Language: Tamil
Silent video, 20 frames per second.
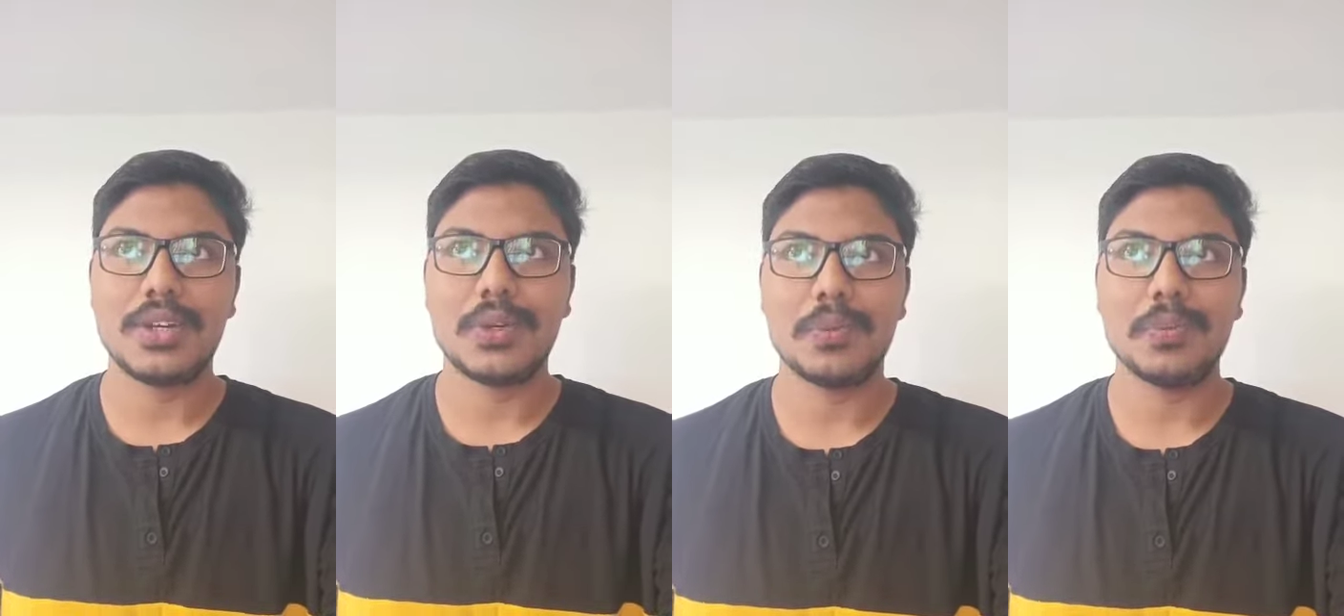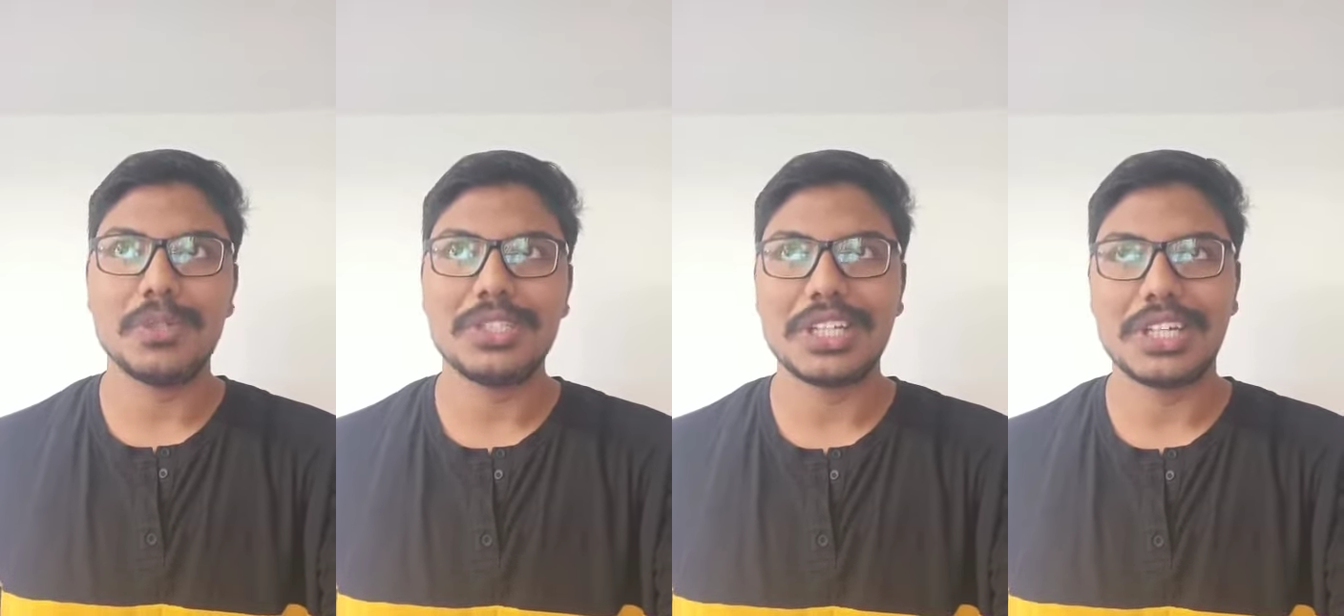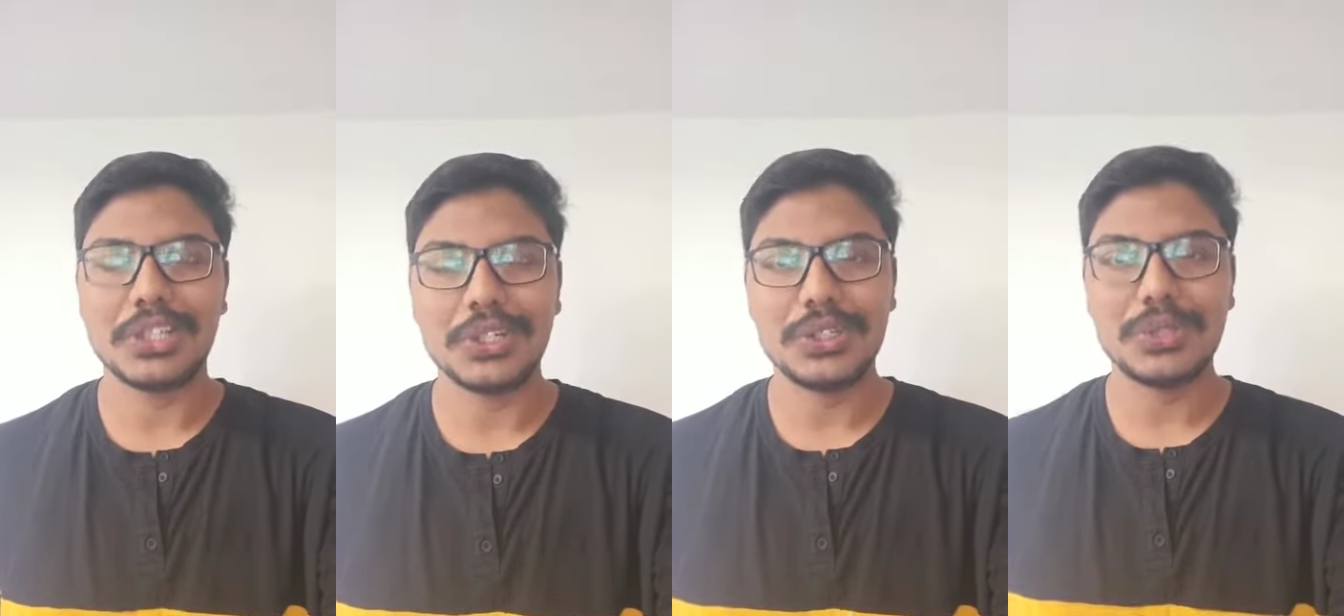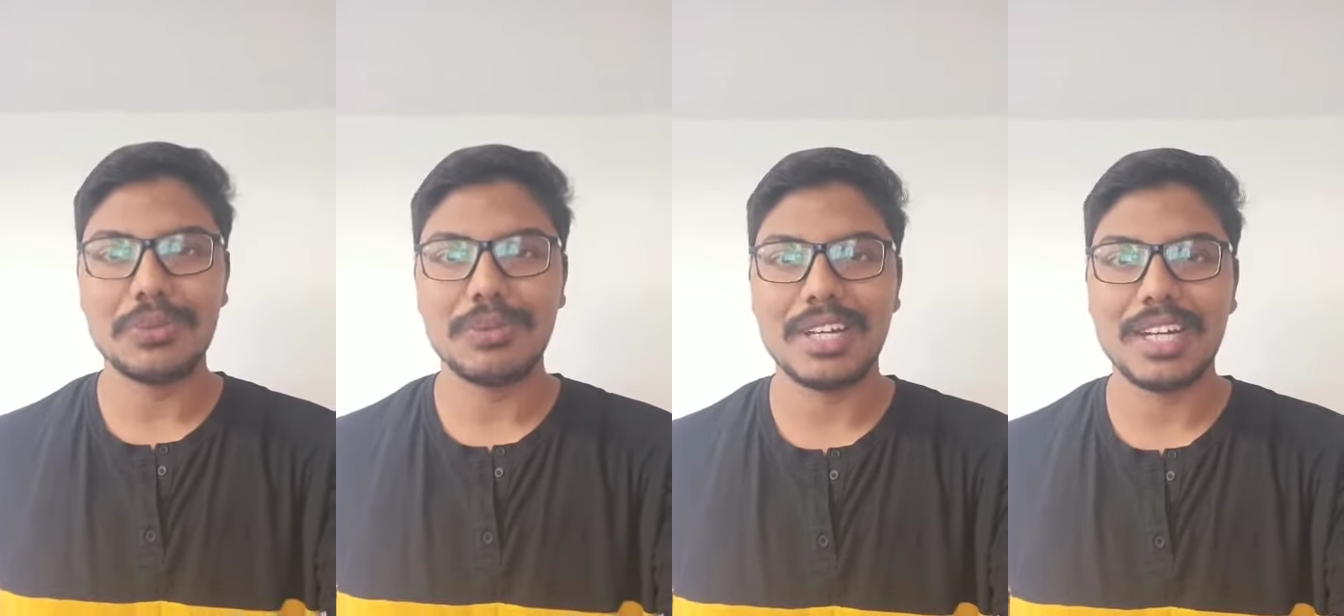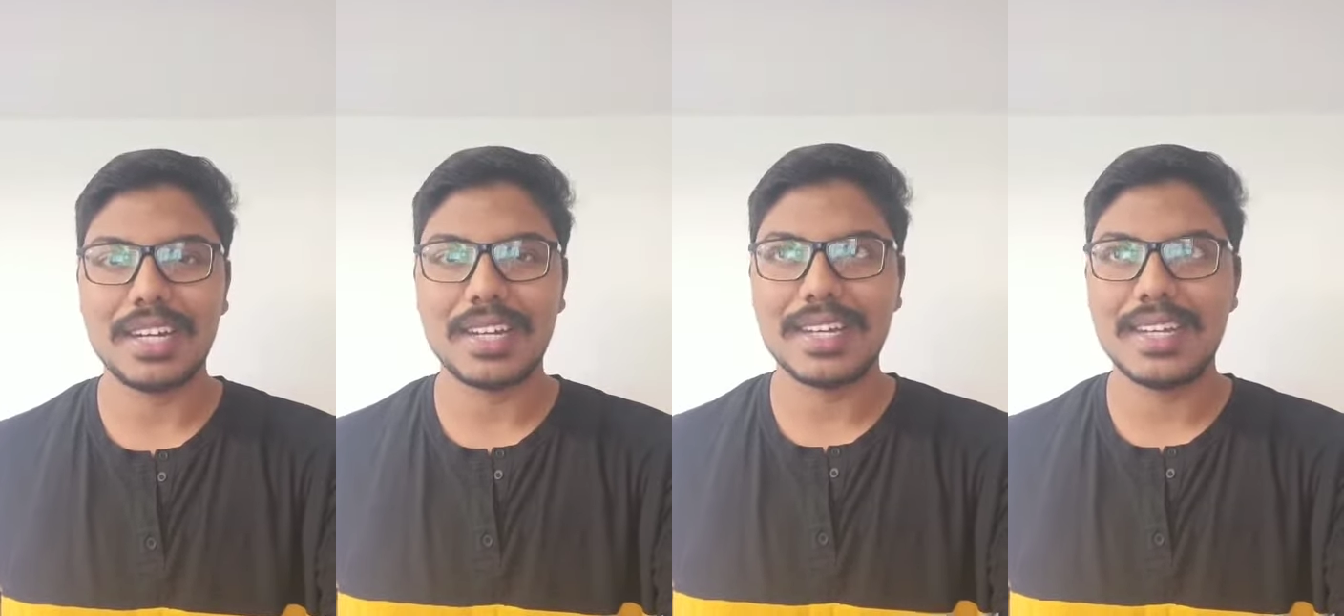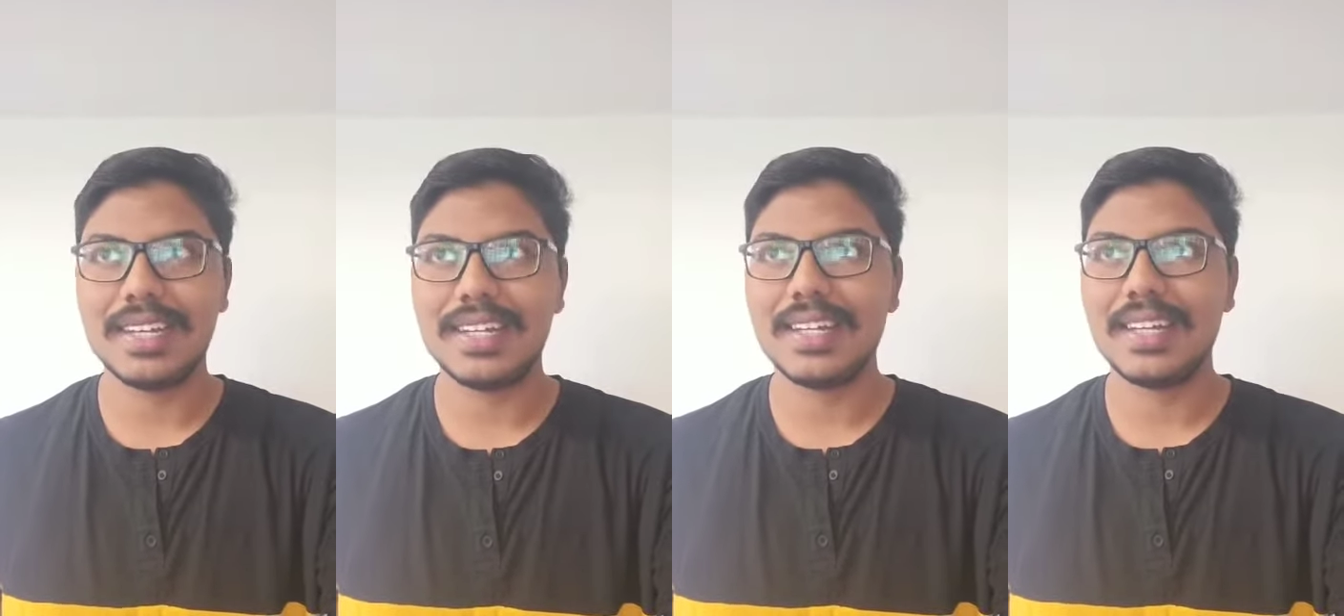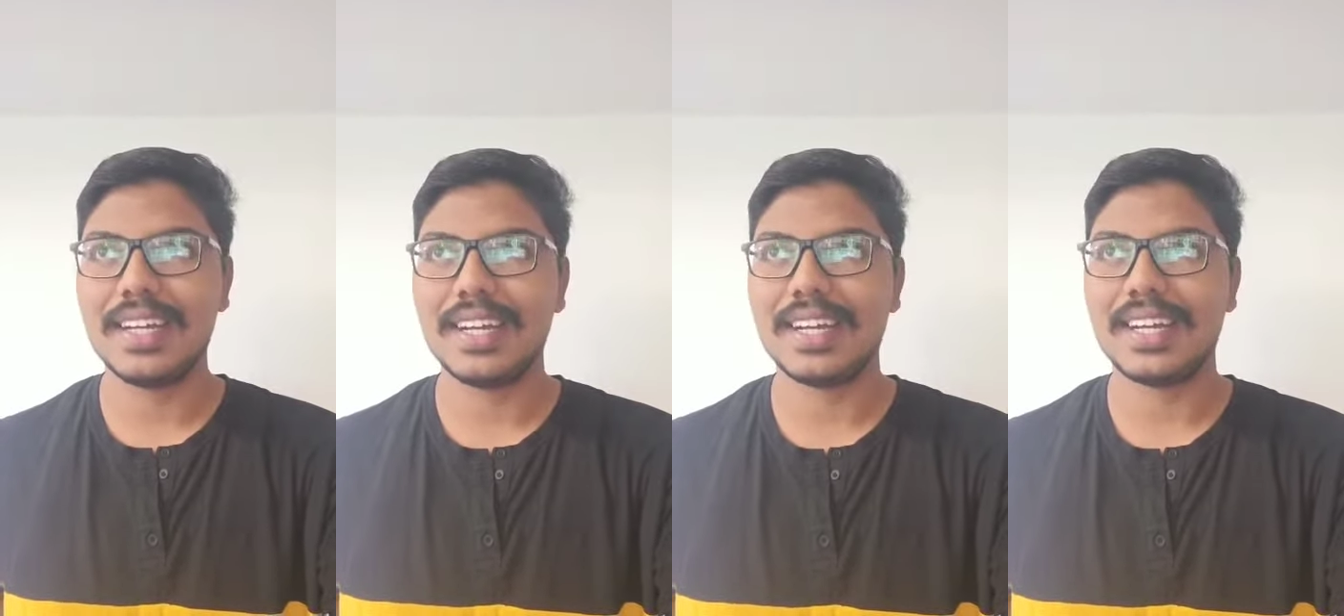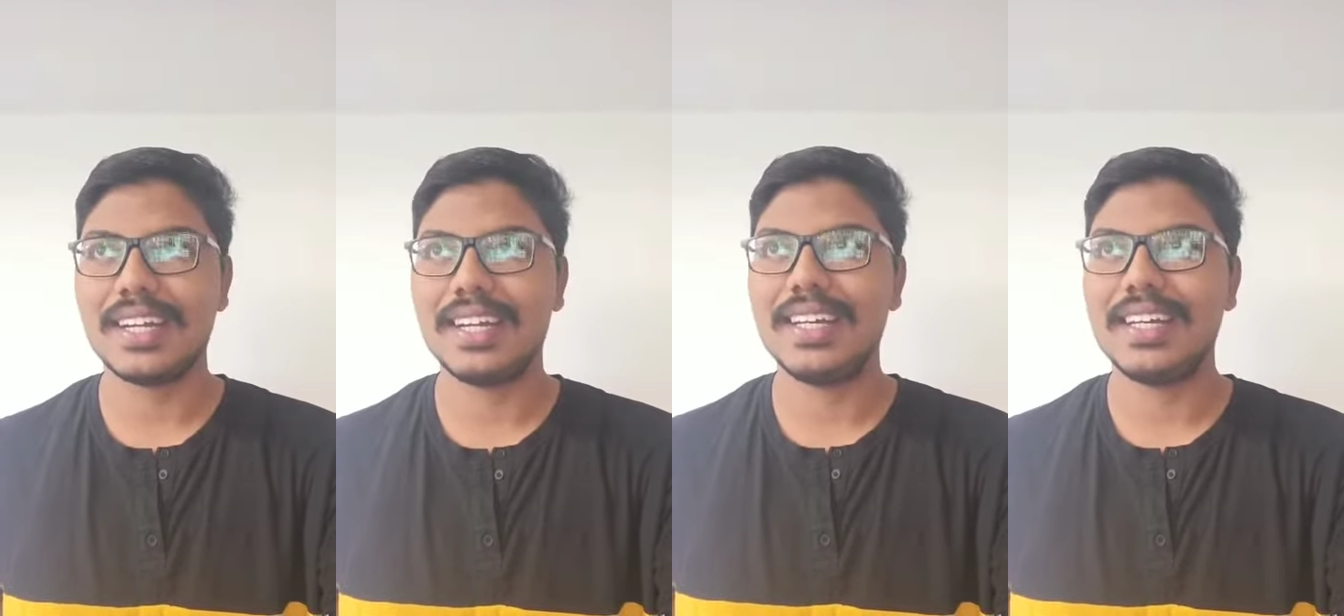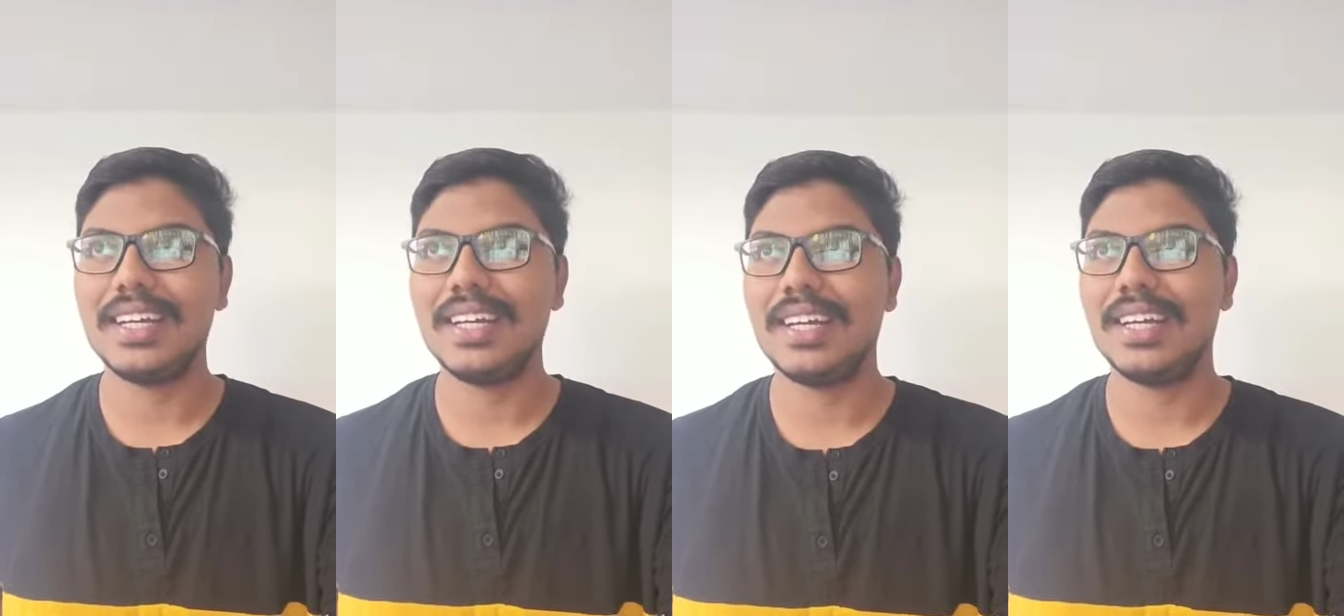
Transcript: ரொம்ப சந்தோஷமாக இருக்குது எனக்கு